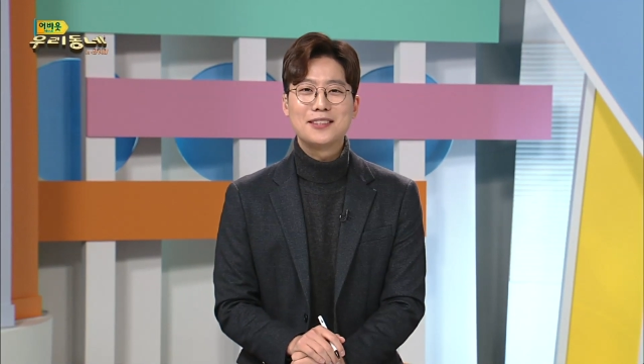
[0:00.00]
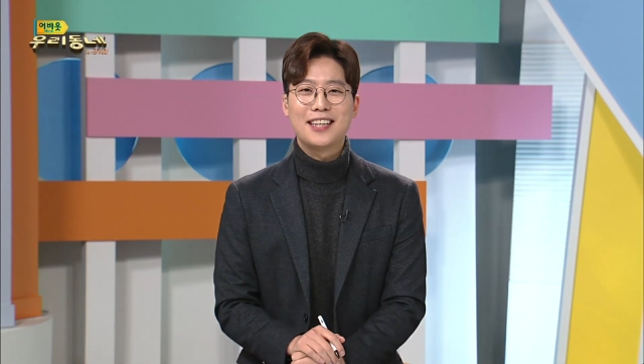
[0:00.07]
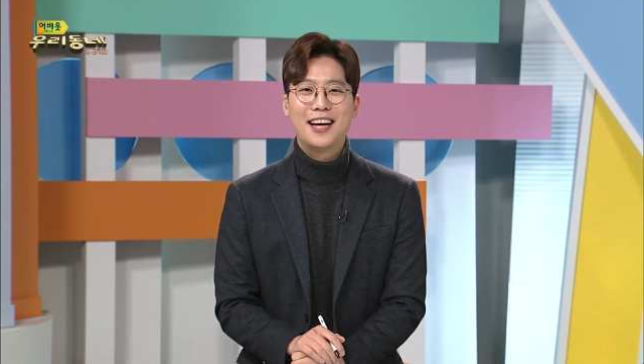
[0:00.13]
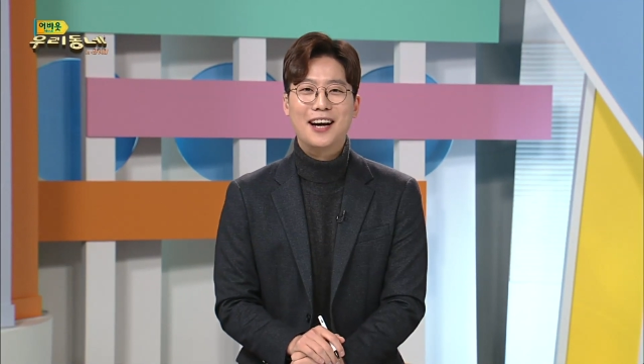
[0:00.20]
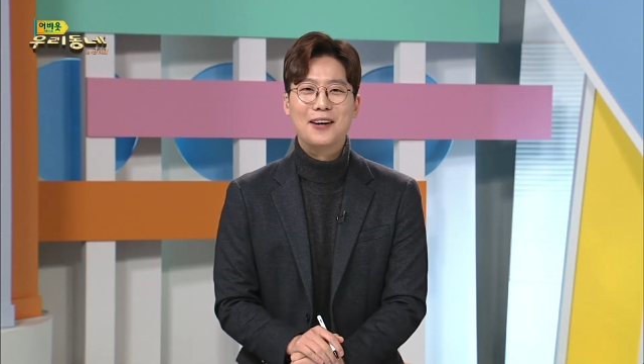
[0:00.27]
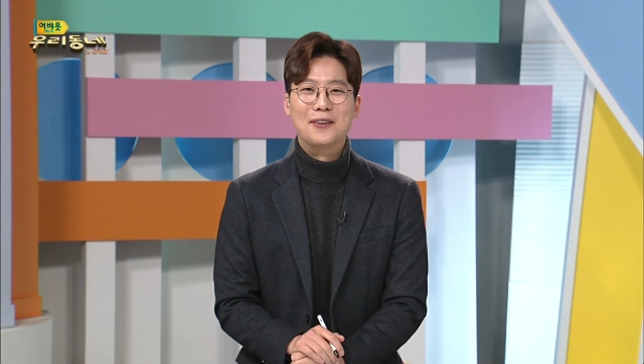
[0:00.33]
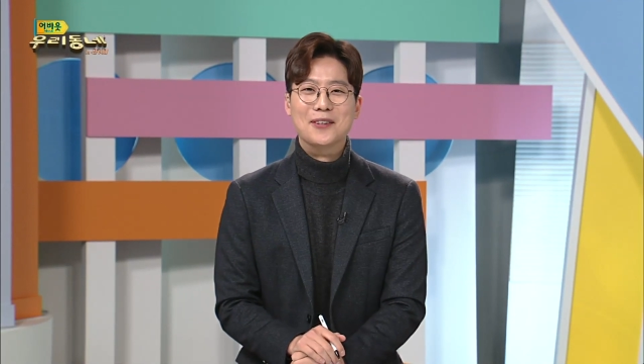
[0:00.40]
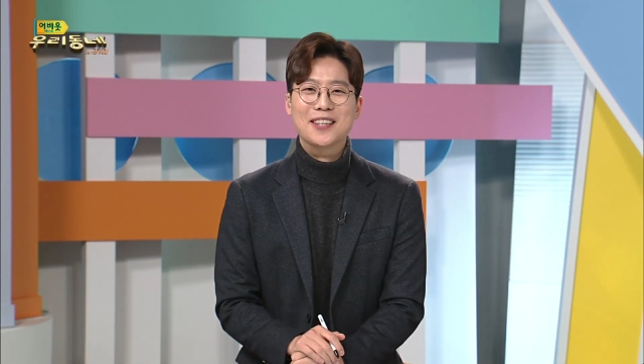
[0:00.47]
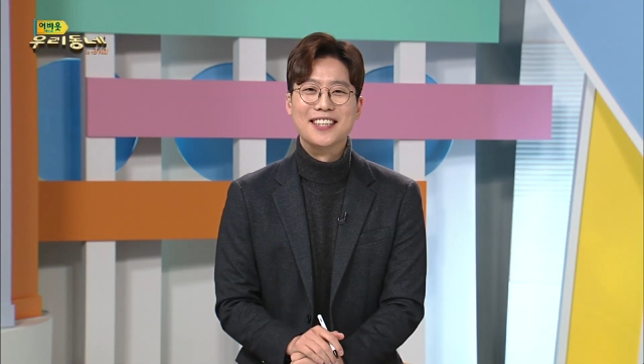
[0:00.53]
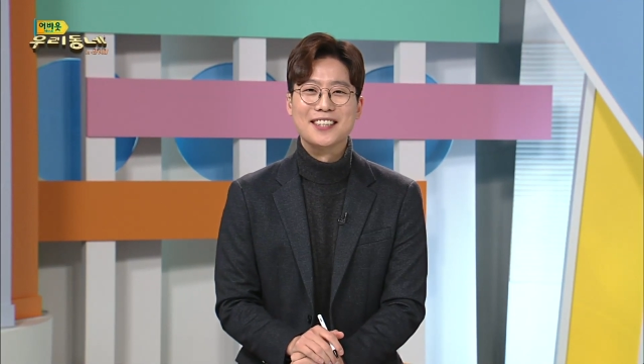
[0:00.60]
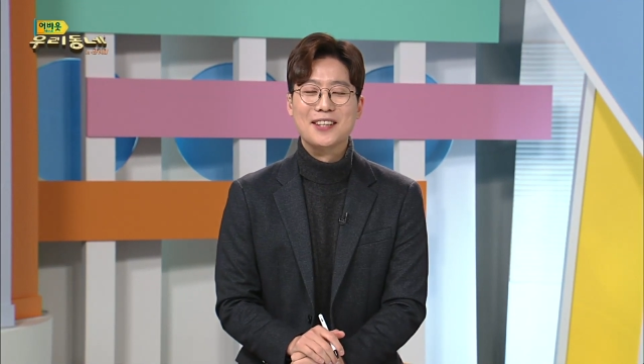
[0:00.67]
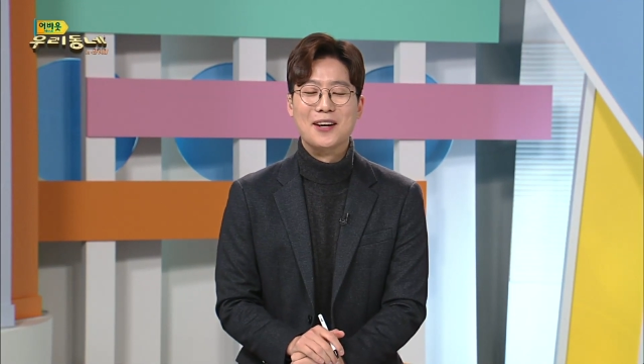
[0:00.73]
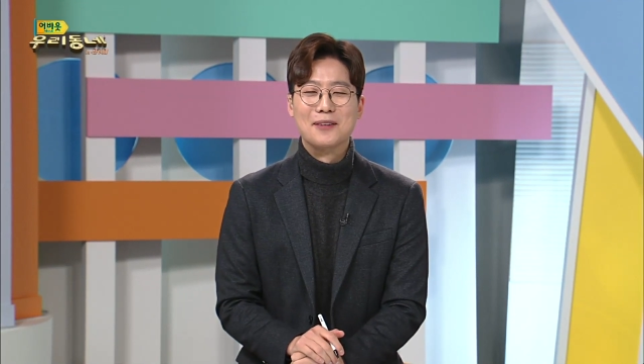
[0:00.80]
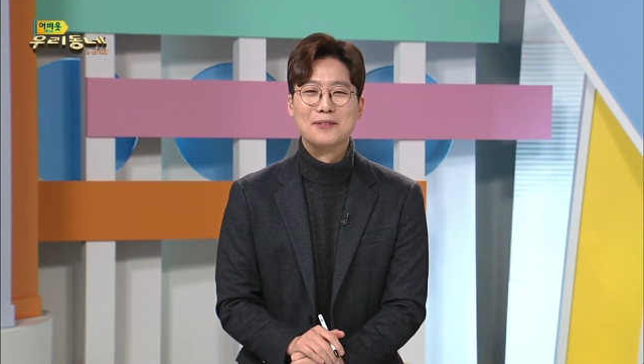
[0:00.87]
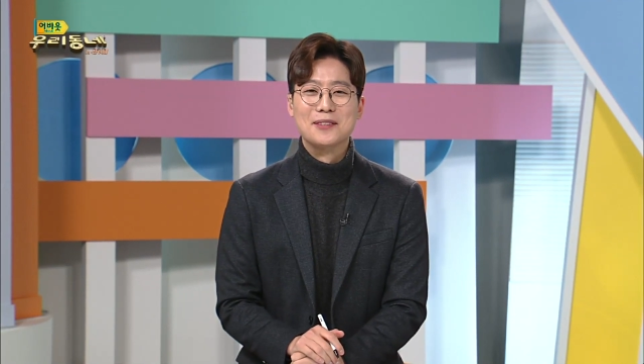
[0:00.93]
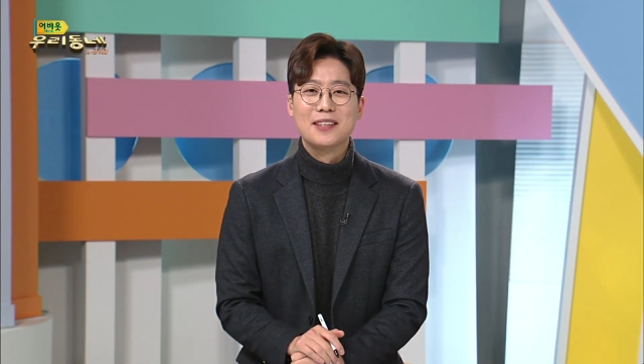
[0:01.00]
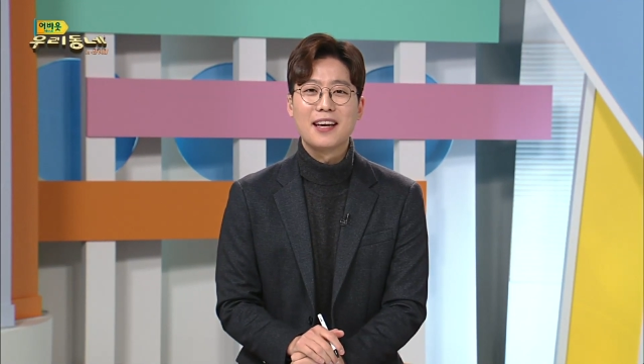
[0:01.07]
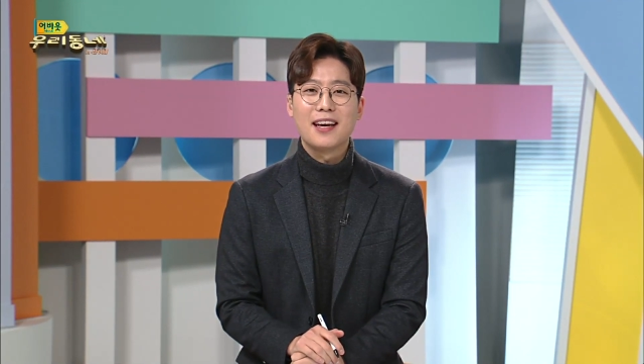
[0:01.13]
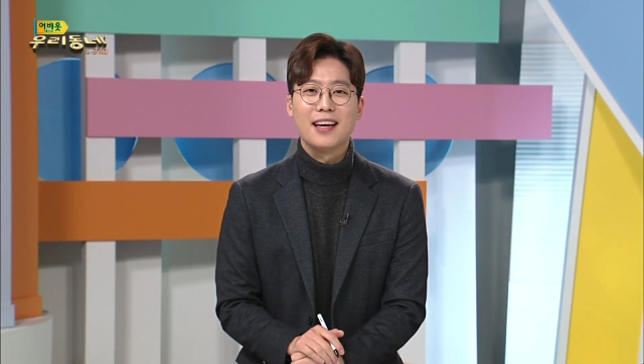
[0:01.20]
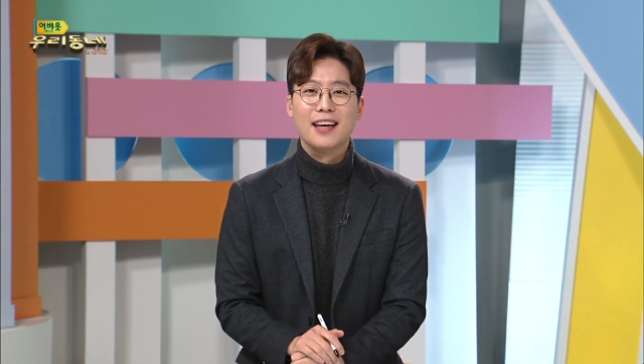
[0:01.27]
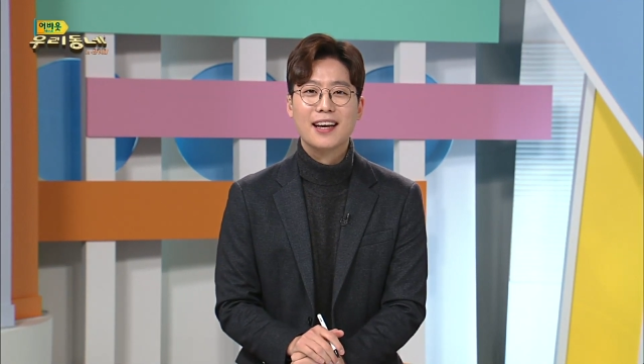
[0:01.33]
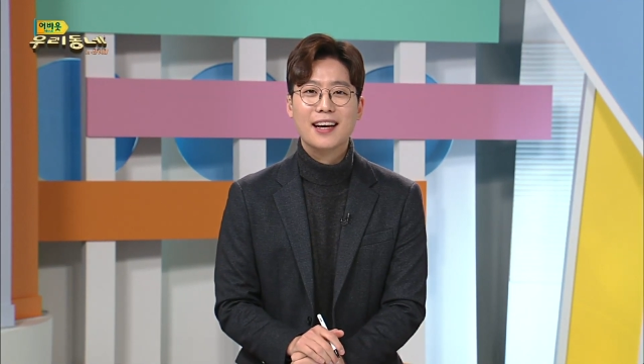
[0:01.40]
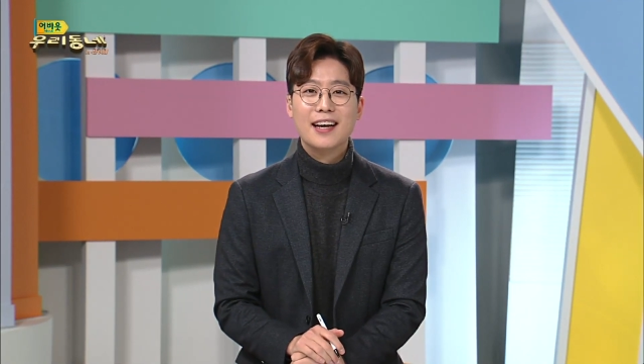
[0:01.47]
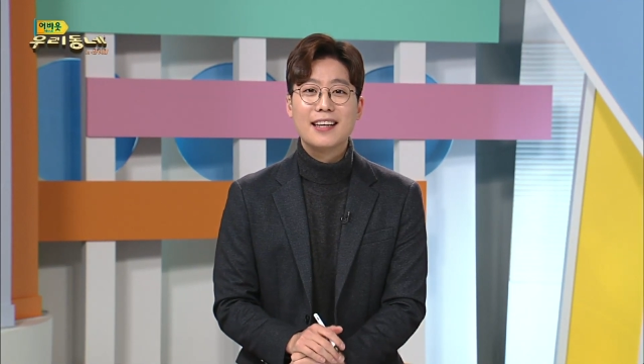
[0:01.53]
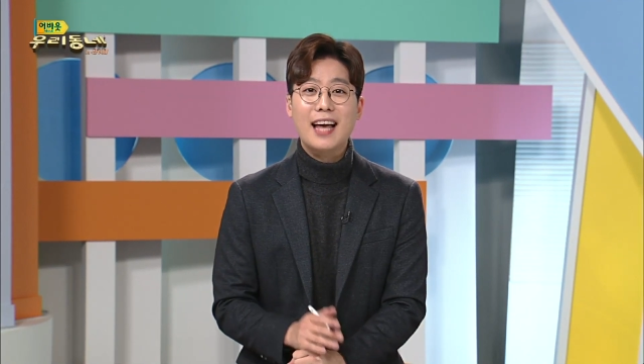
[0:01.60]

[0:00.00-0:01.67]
제가 오늘은 여러분께